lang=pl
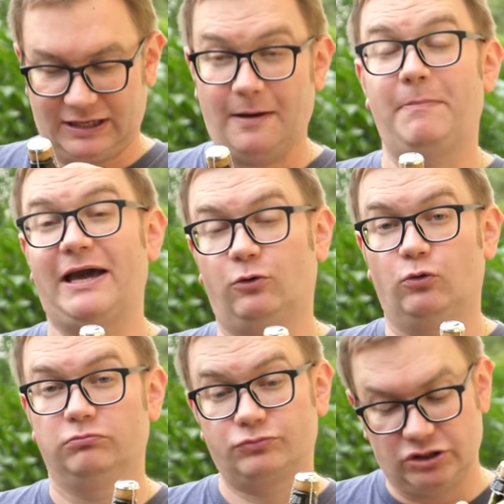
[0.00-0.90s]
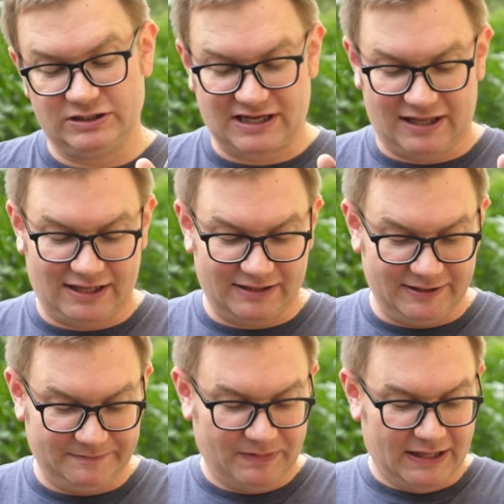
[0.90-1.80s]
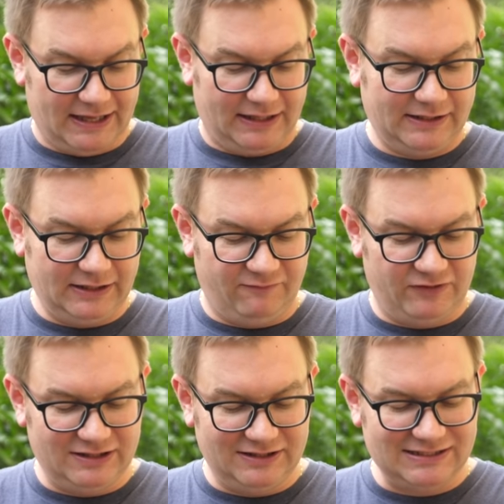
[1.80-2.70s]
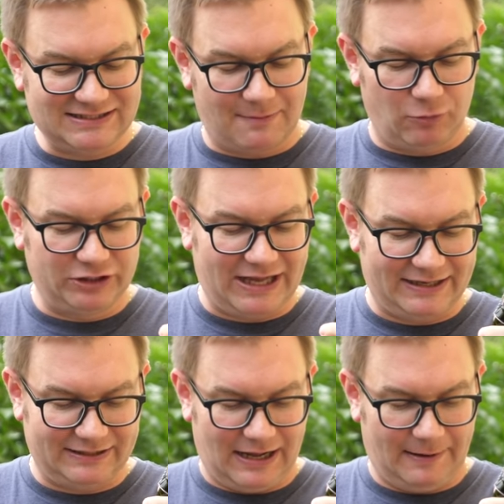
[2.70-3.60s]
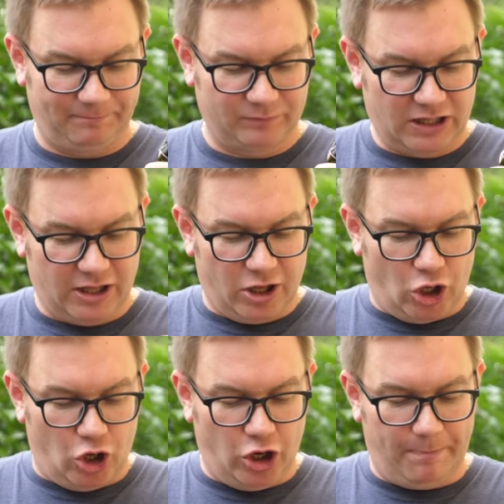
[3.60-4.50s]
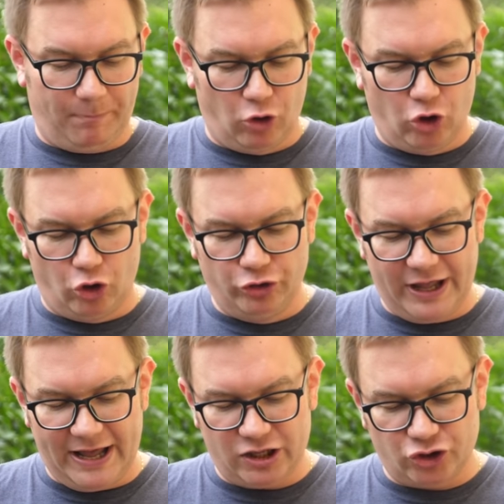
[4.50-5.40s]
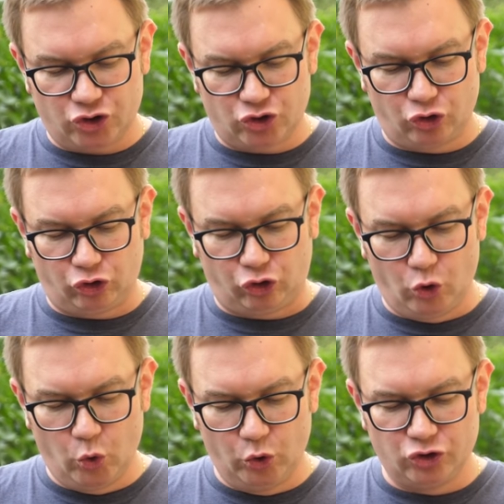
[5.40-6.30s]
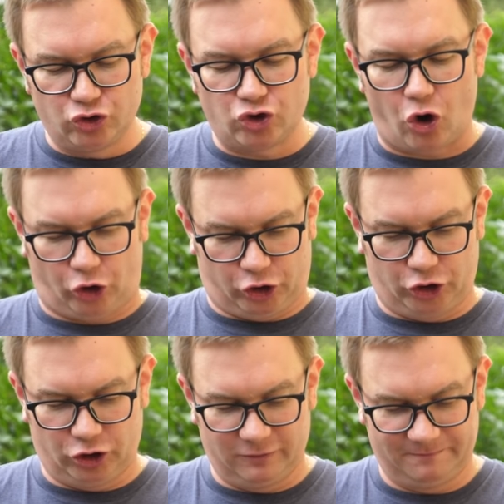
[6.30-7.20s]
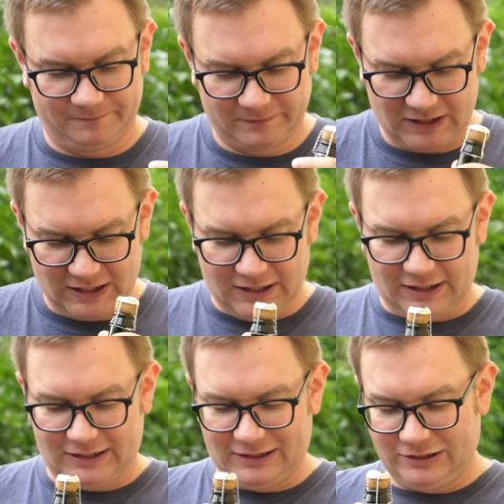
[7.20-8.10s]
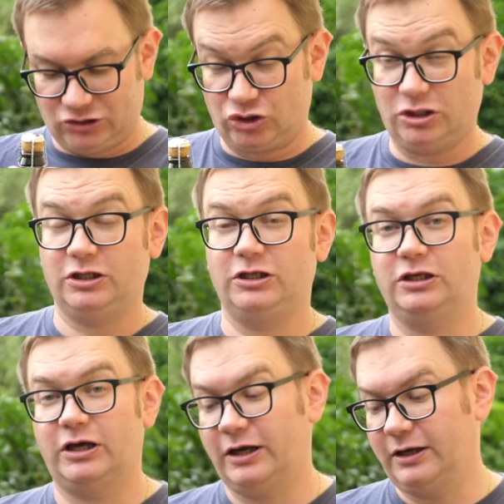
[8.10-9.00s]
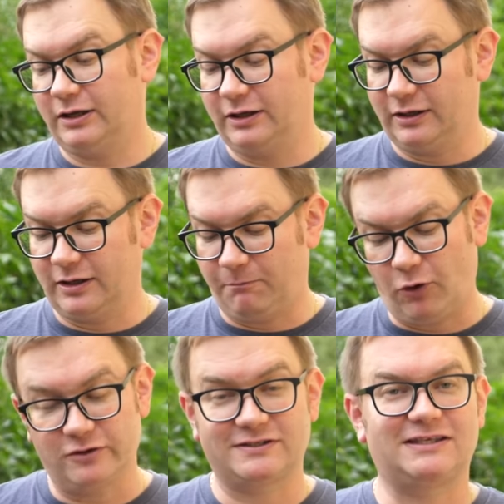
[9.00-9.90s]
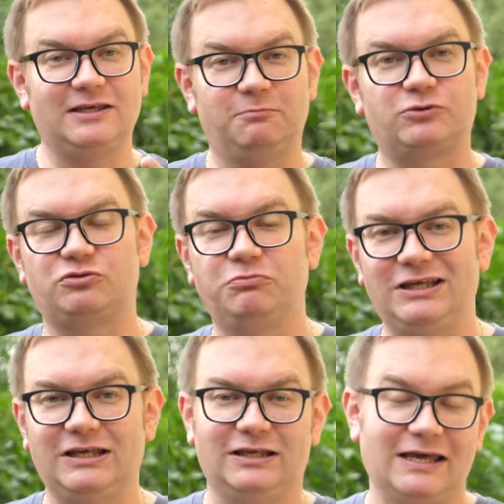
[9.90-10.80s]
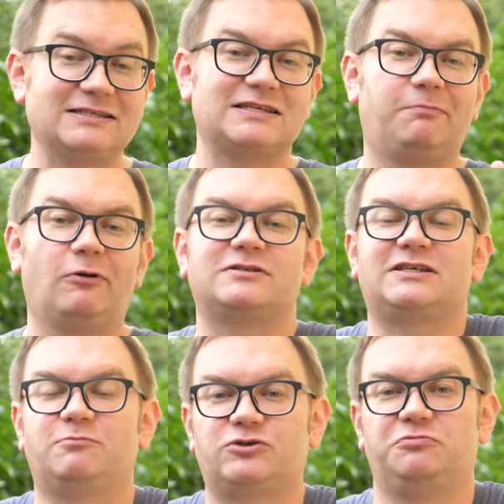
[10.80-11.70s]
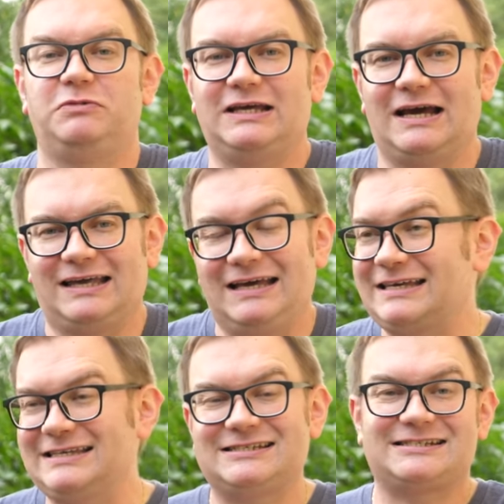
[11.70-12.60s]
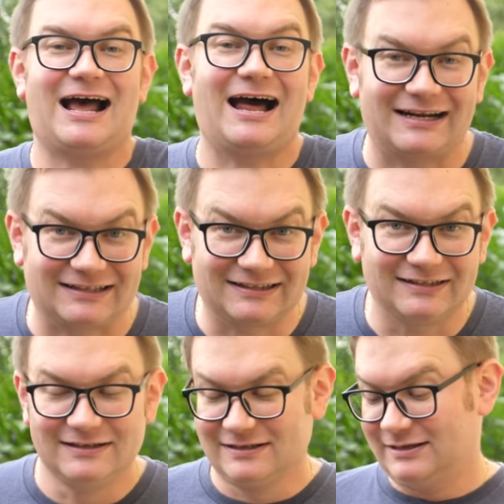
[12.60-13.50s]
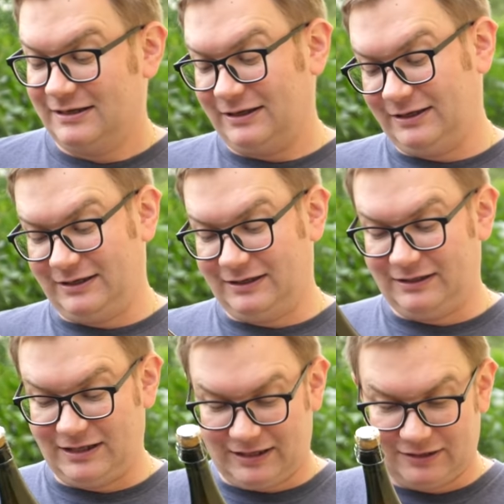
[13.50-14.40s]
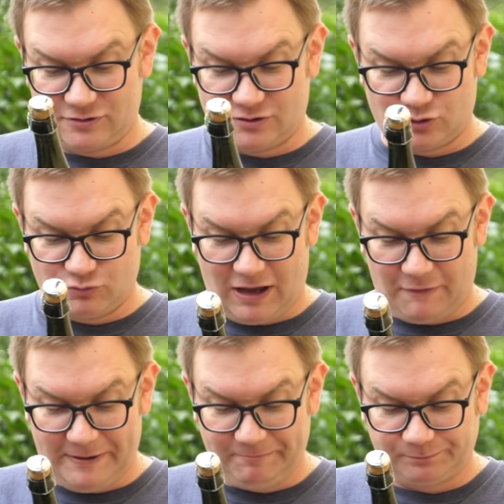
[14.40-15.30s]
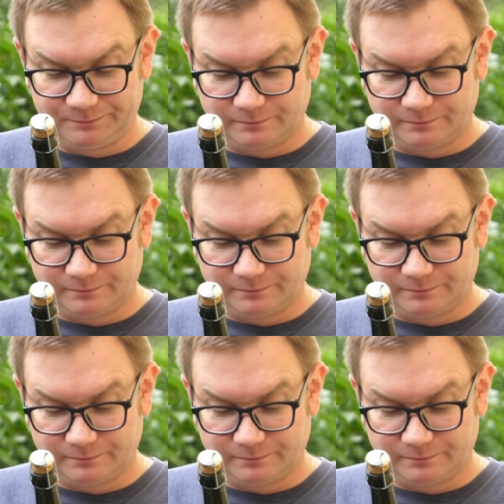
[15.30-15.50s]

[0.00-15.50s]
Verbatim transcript: Quebecu, czyli z Kanady i winnica Moderna. Le Polonais Stunjok E, czyli e, polski brzmi, język polski brzmi jak jakiś żart, e, jak ja to zrozumiałem.